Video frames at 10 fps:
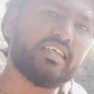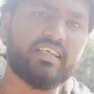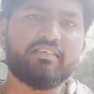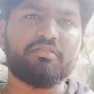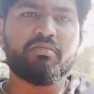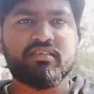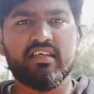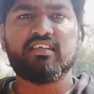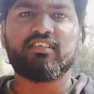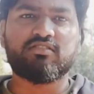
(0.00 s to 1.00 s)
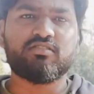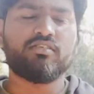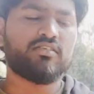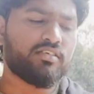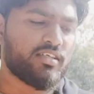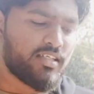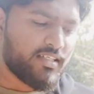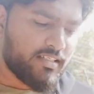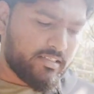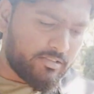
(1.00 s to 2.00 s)
ఇంకా ఏవో మెసేజ్ చేసుకుంటూ
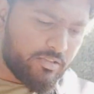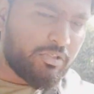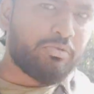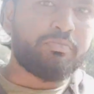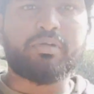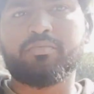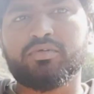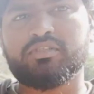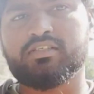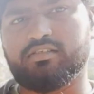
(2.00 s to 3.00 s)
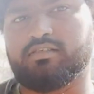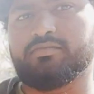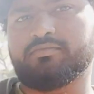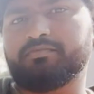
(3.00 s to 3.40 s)
సో ప్రపోజ్ చేశాడు